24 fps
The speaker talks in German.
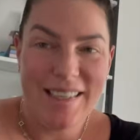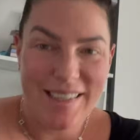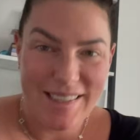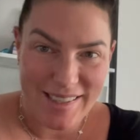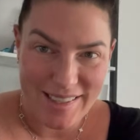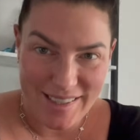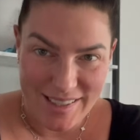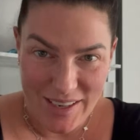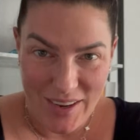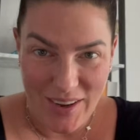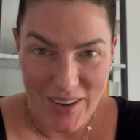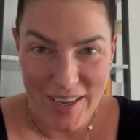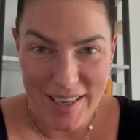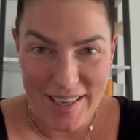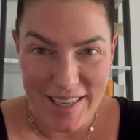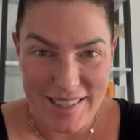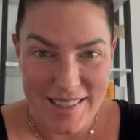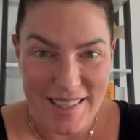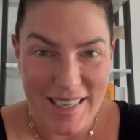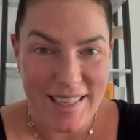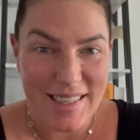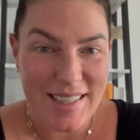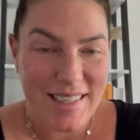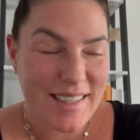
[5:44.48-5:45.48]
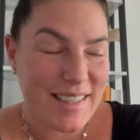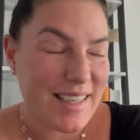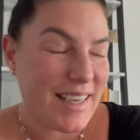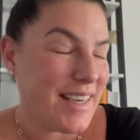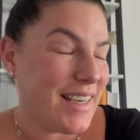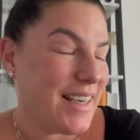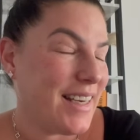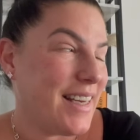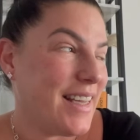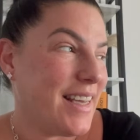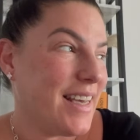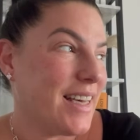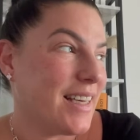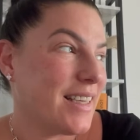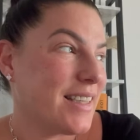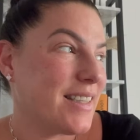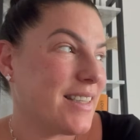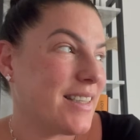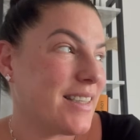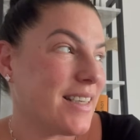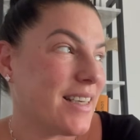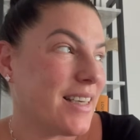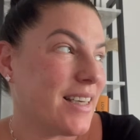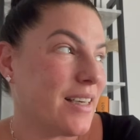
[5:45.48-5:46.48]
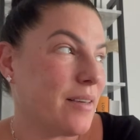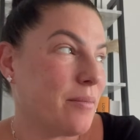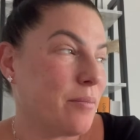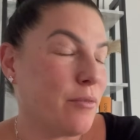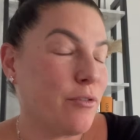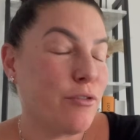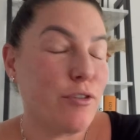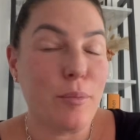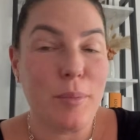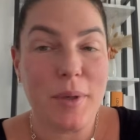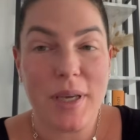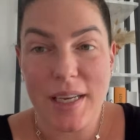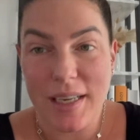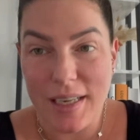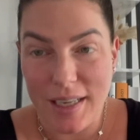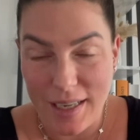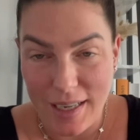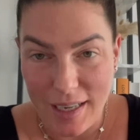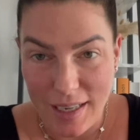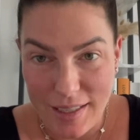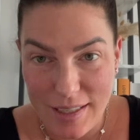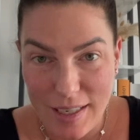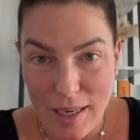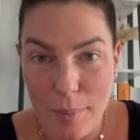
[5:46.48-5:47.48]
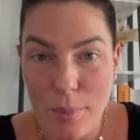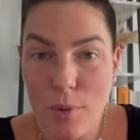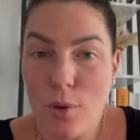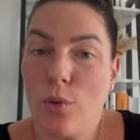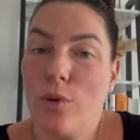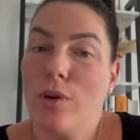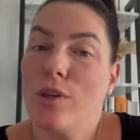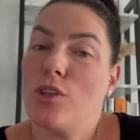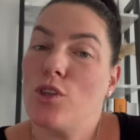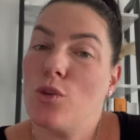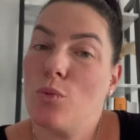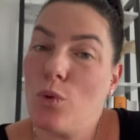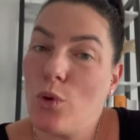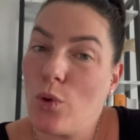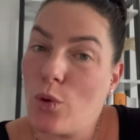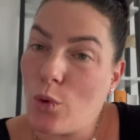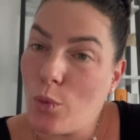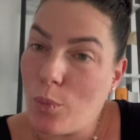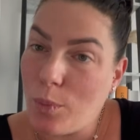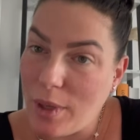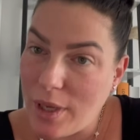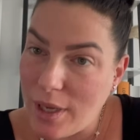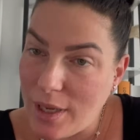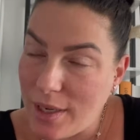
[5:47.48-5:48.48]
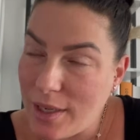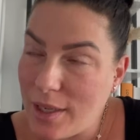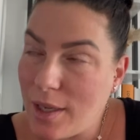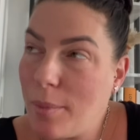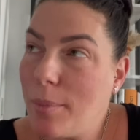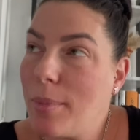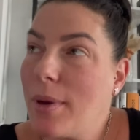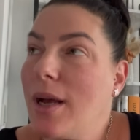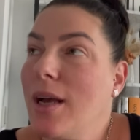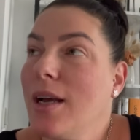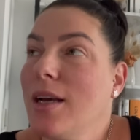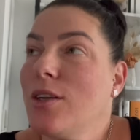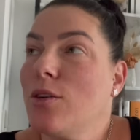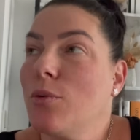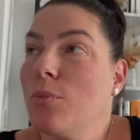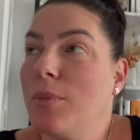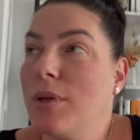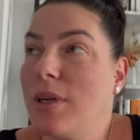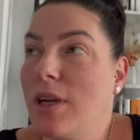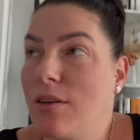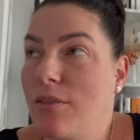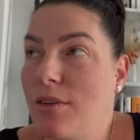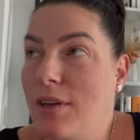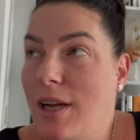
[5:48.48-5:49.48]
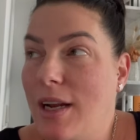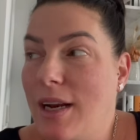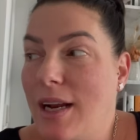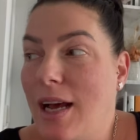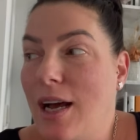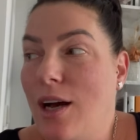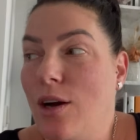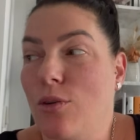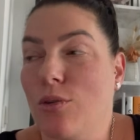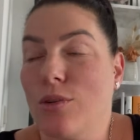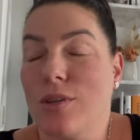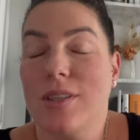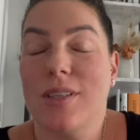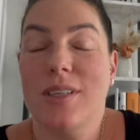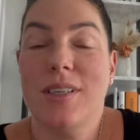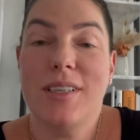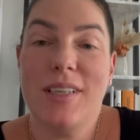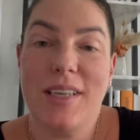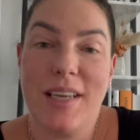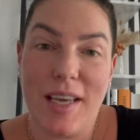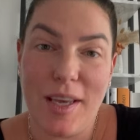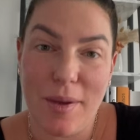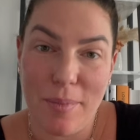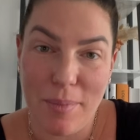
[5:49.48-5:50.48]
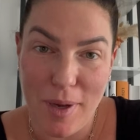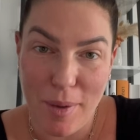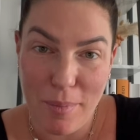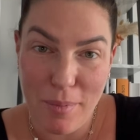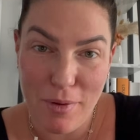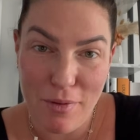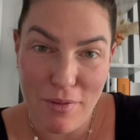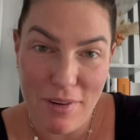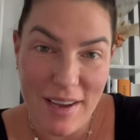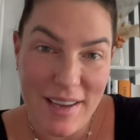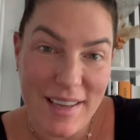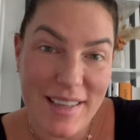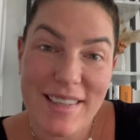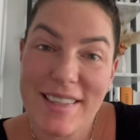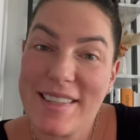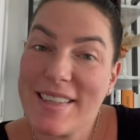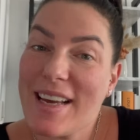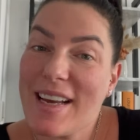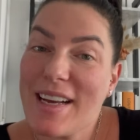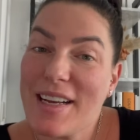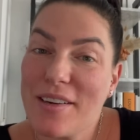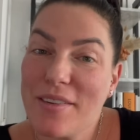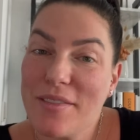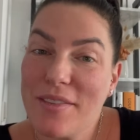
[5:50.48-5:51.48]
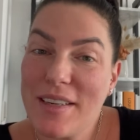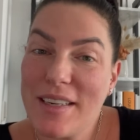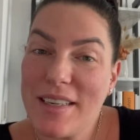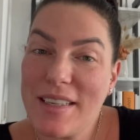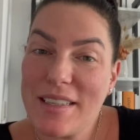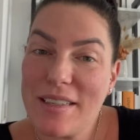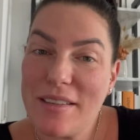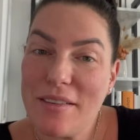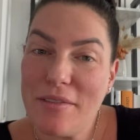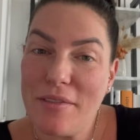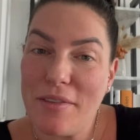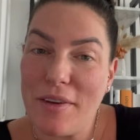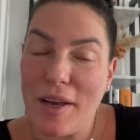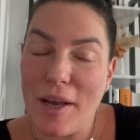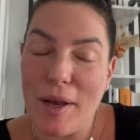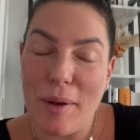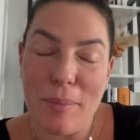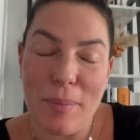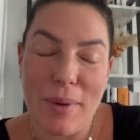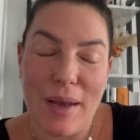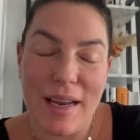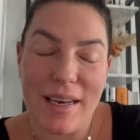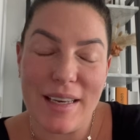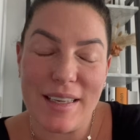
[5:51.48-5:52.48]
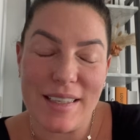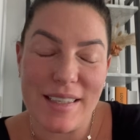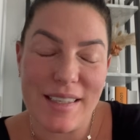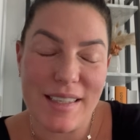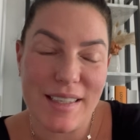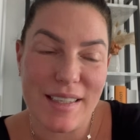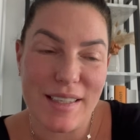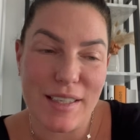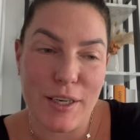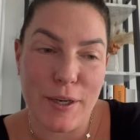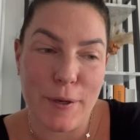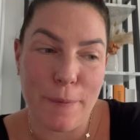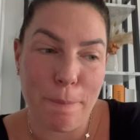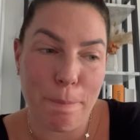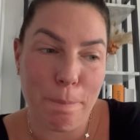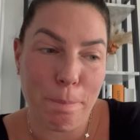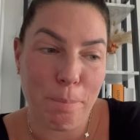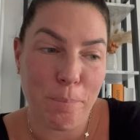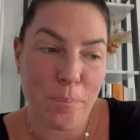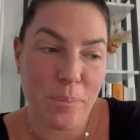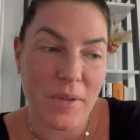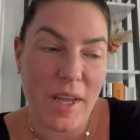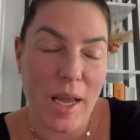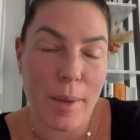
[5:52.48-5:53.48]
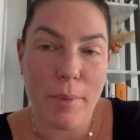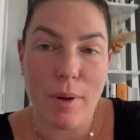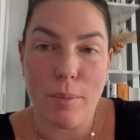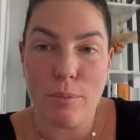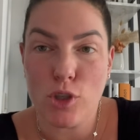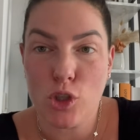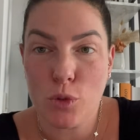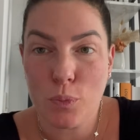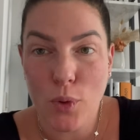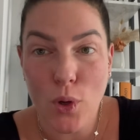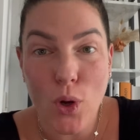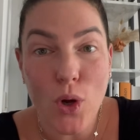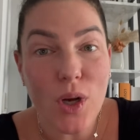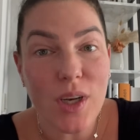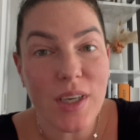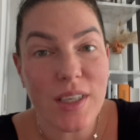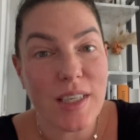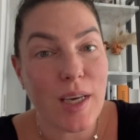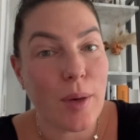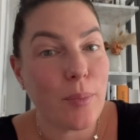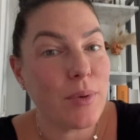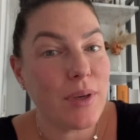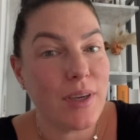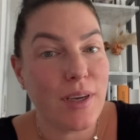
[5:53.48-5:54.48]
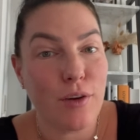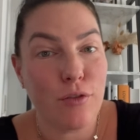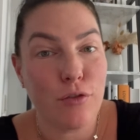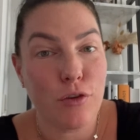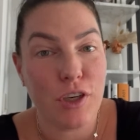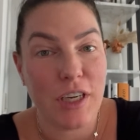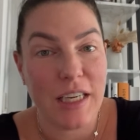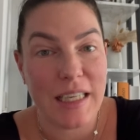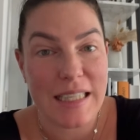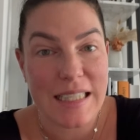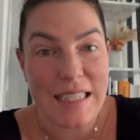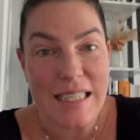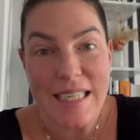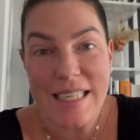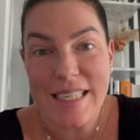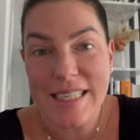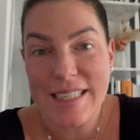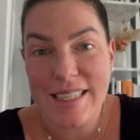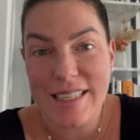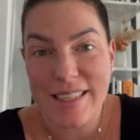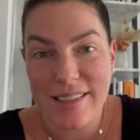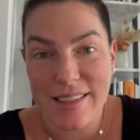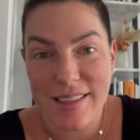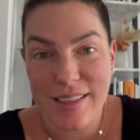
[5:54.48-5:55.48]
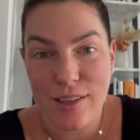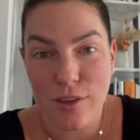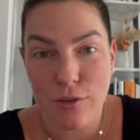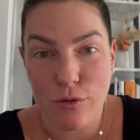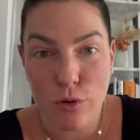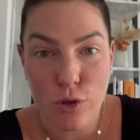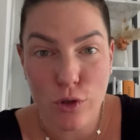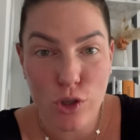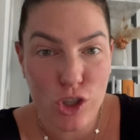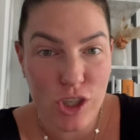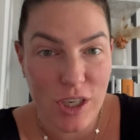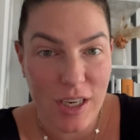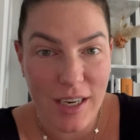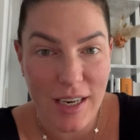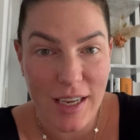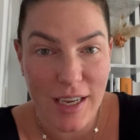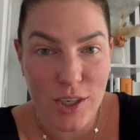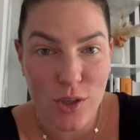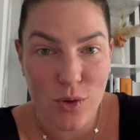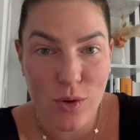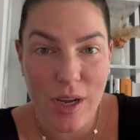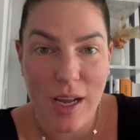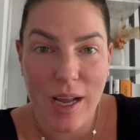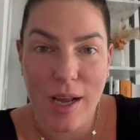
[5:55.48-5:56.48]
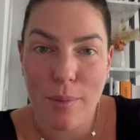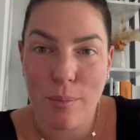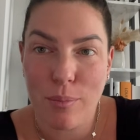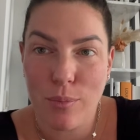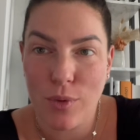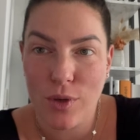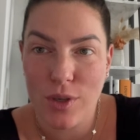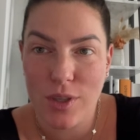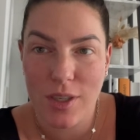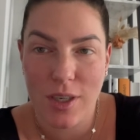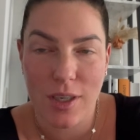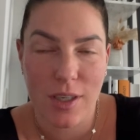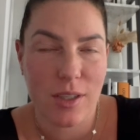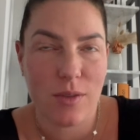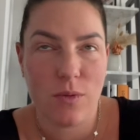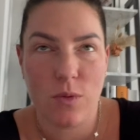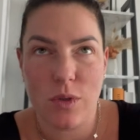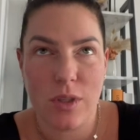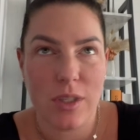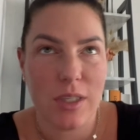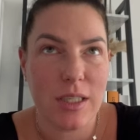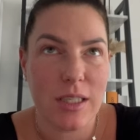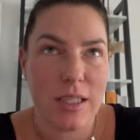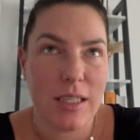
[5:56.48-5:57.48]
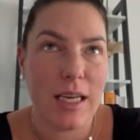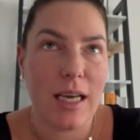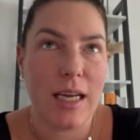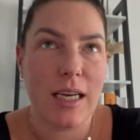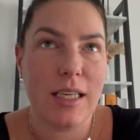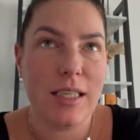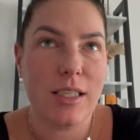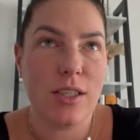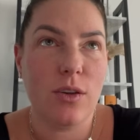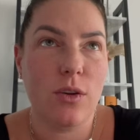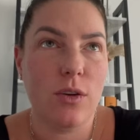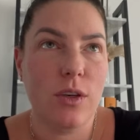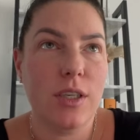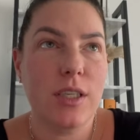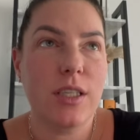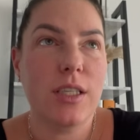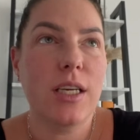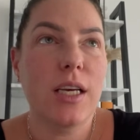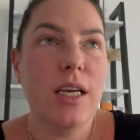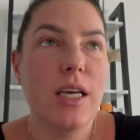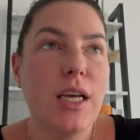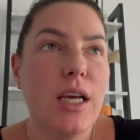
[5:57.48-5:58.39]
So, jetzt hatte ich den Lias äh, vom Kindergarten abgeholt, zum Lokopäden gebracht und bin dann wieder nach Hause. Die Hebamme war jetzt da gewesen. Wir haben alles ähm, einmal besprochen. Ich habe ihr davon erzählt, dass ich eine Wunscheinleitung haben möchte. Das wusste sie alles noch nicht.